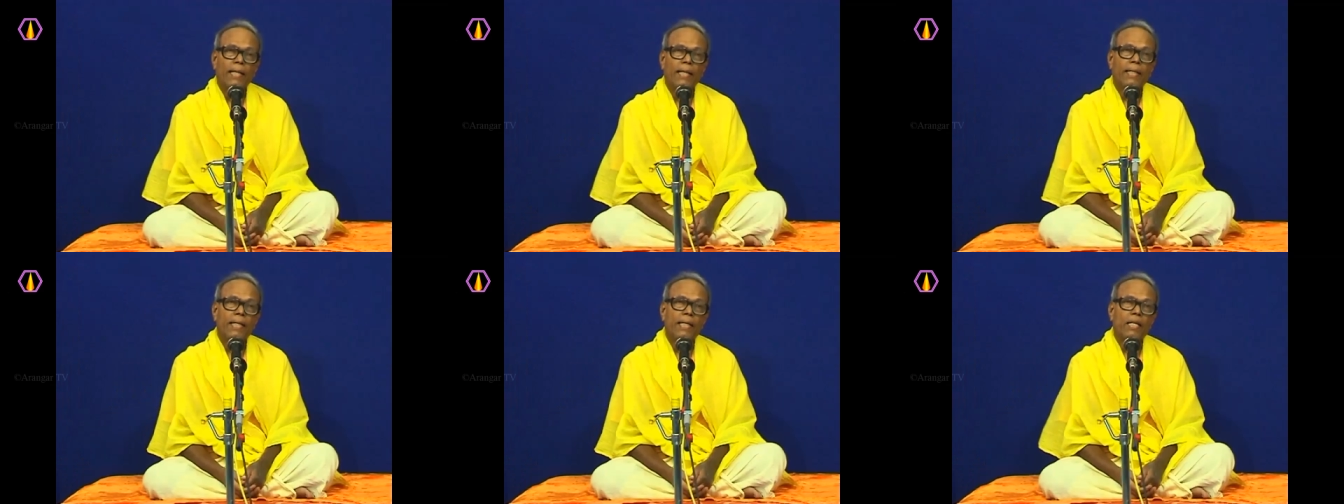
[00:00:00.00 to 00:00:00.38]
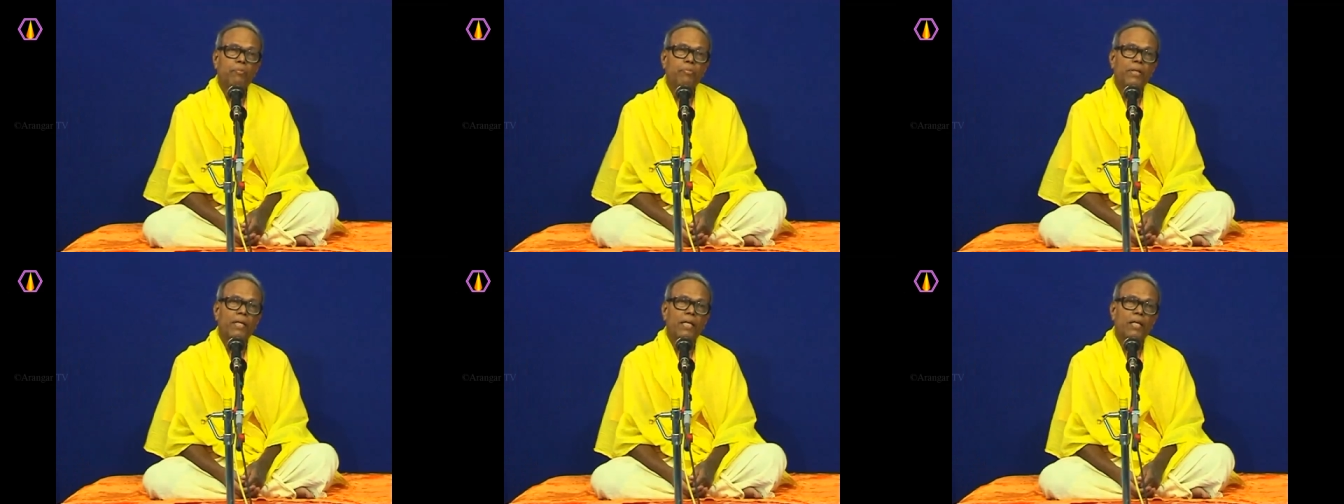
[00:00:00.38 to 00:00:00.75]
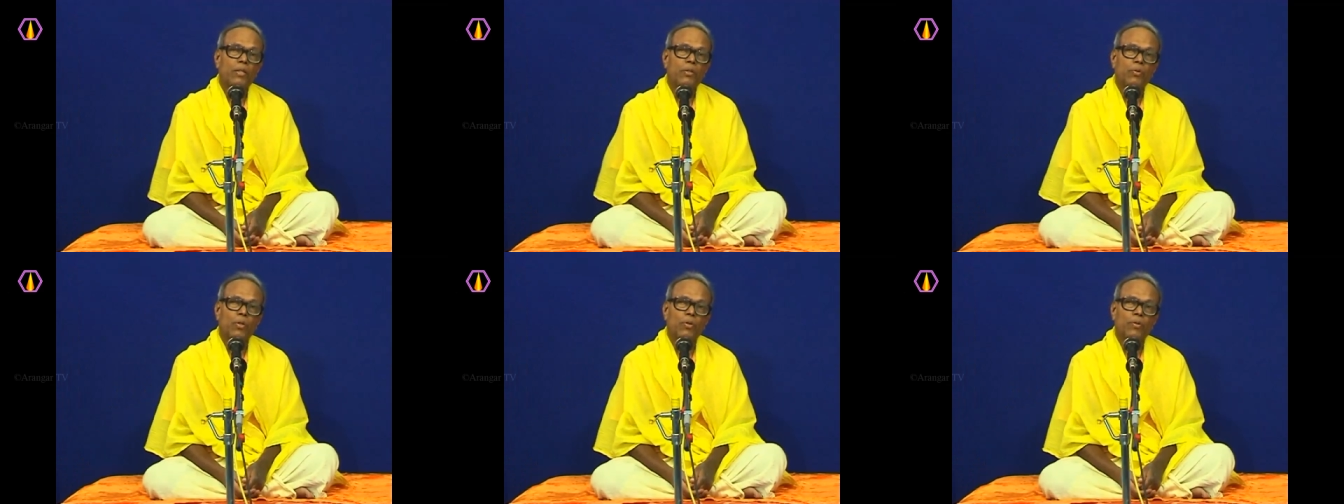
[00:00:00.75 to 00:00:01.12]
அதனை எப்படியா
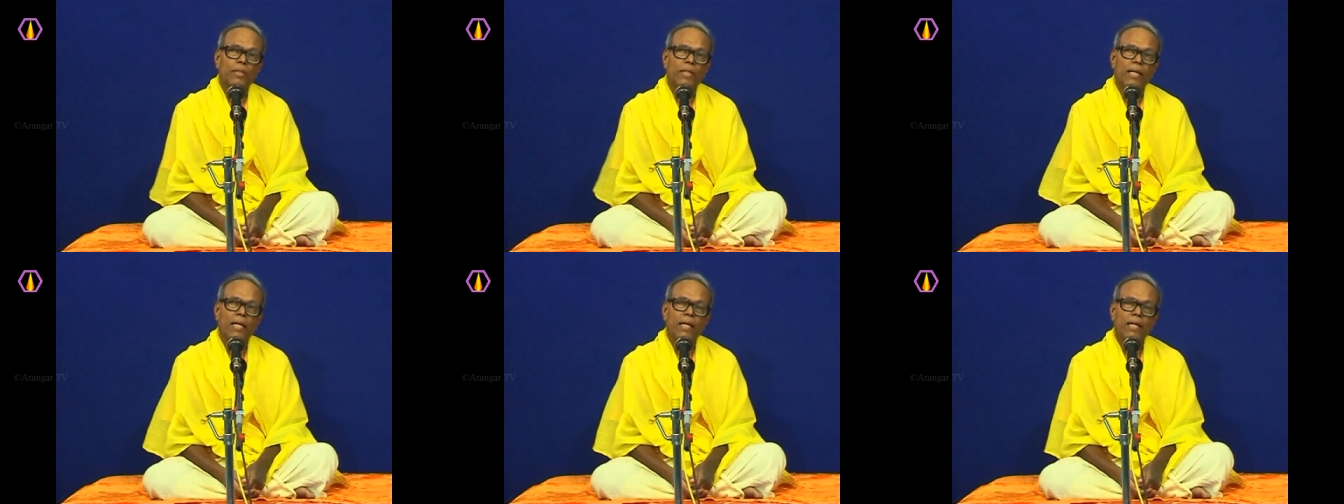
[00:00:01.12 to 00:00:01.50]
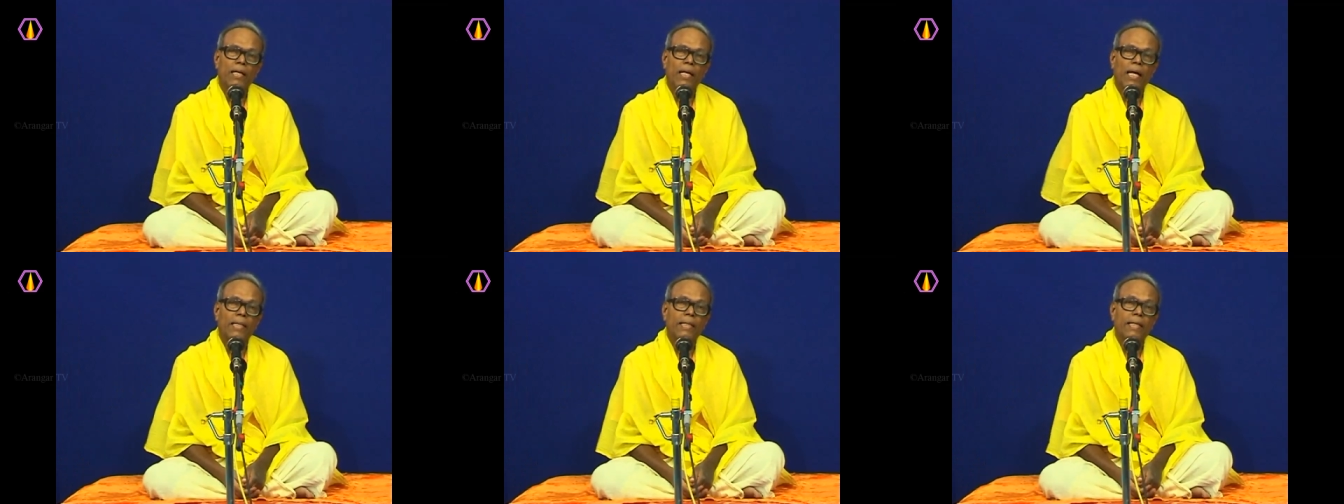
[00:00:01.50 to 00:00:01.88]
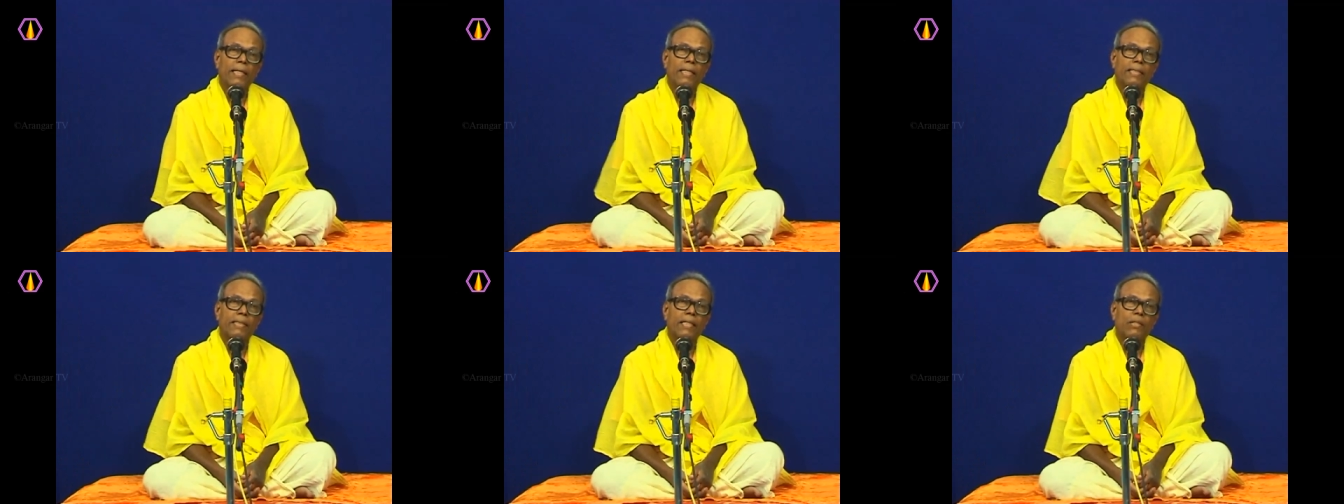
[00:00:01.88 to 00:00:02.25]
காத்துக்கொள்வதுன்னா அதுக்கு
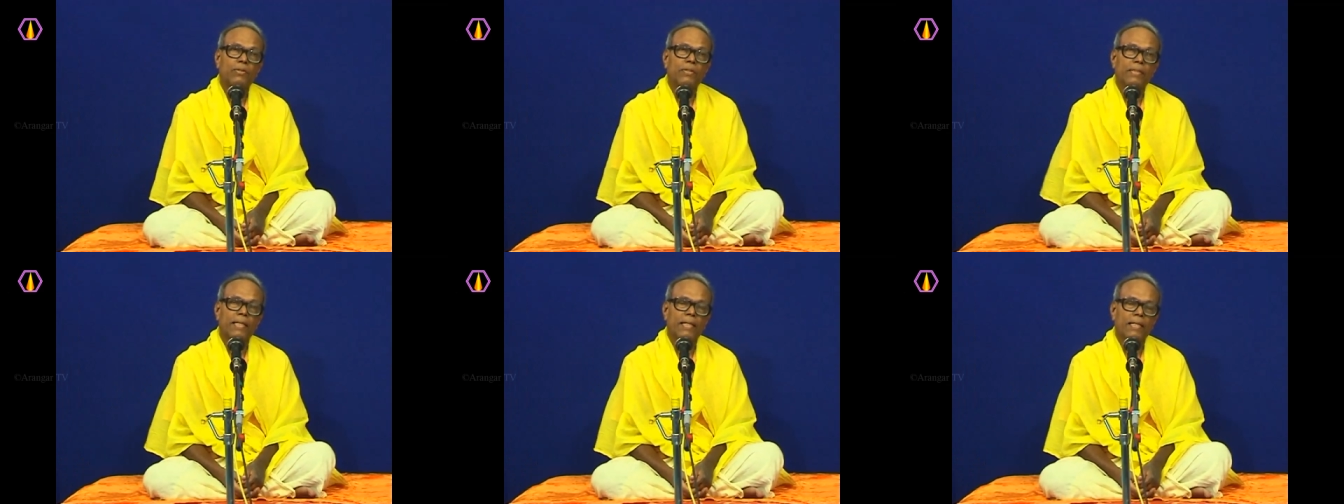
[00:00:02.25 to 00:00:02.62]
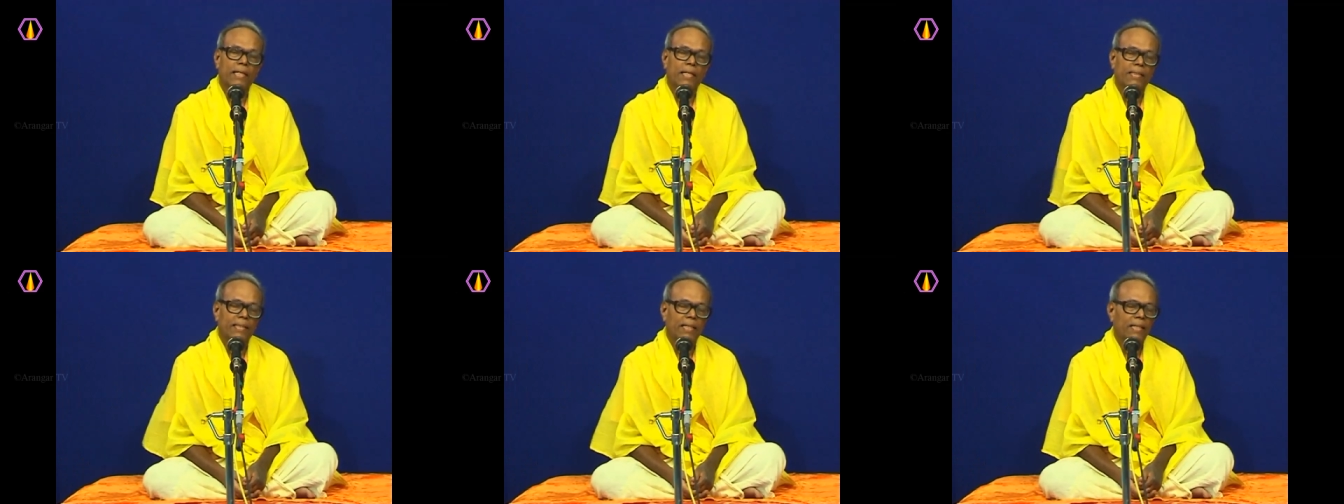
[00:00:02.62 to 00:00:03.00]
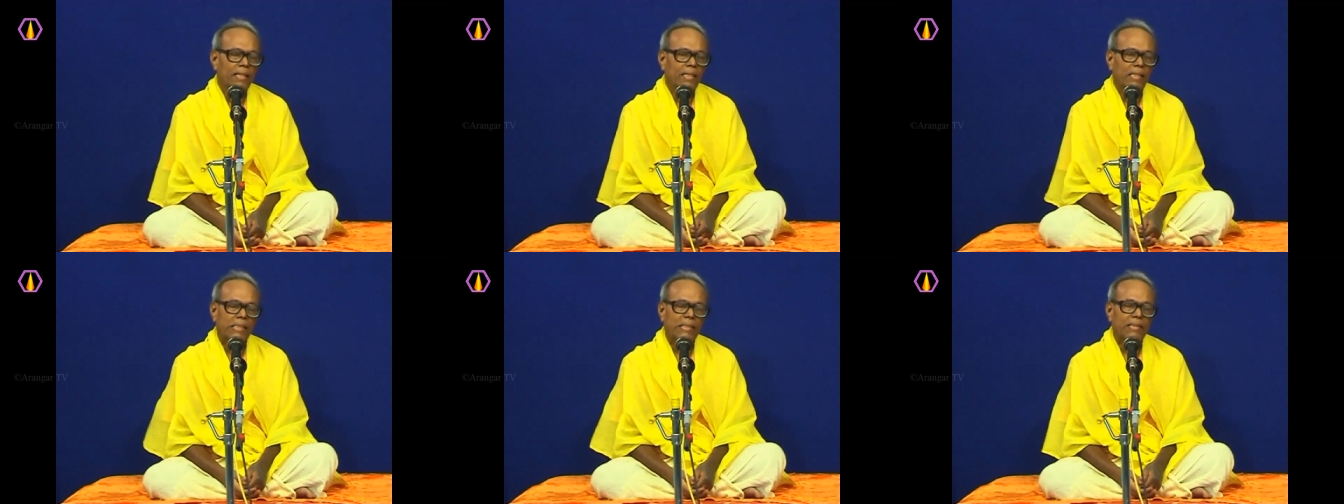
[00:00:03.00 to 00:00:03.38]
என்ன செலவுன்னு கேட்டான்
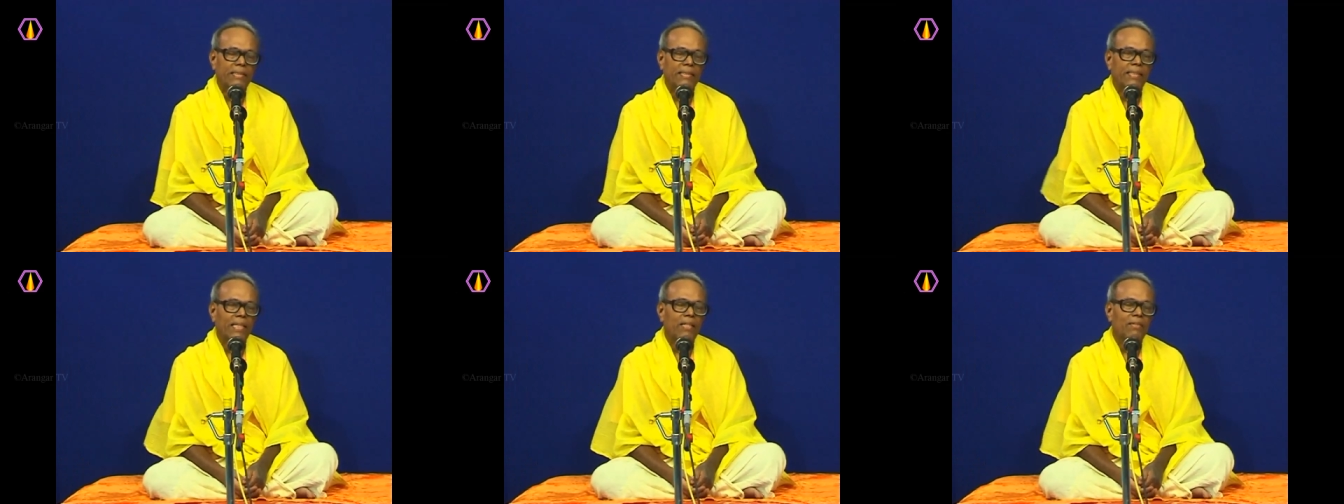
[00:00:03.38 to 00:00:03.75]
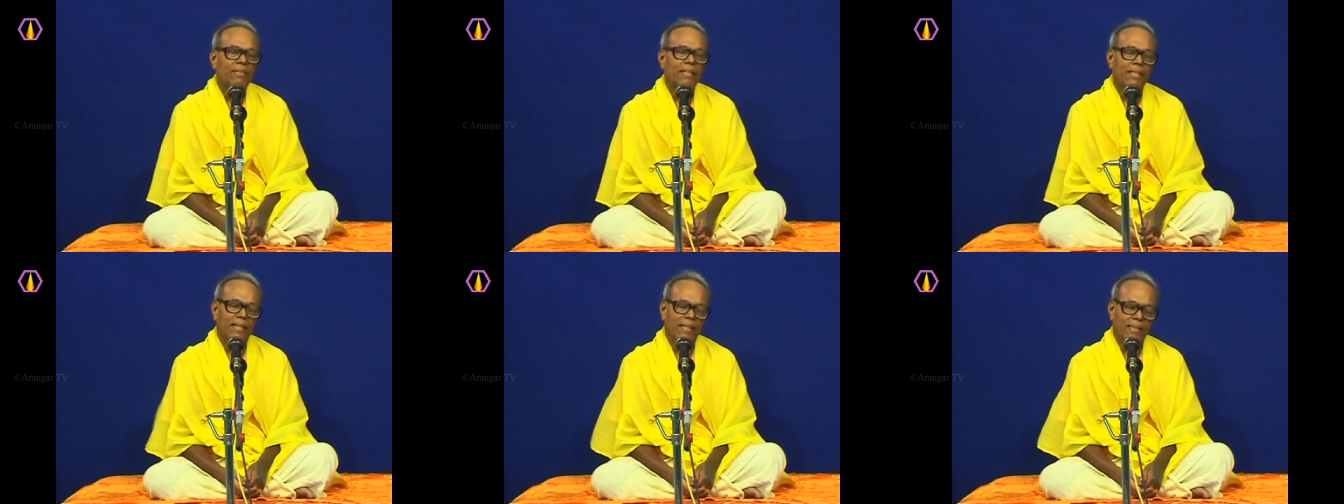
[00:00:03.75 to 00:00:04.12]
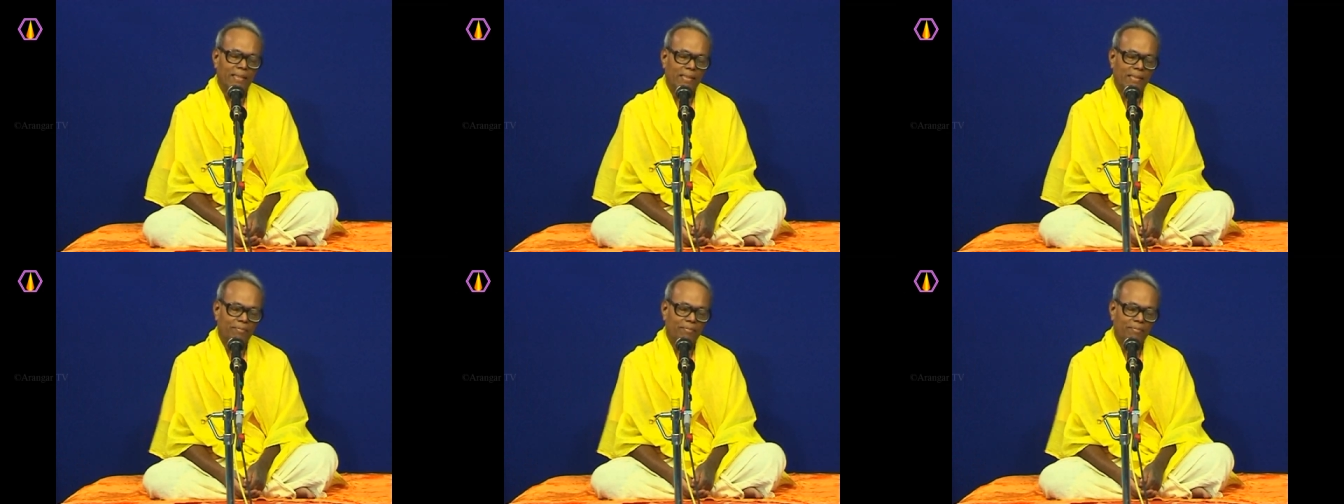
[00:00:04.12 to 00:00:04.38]
செலவே இல்லை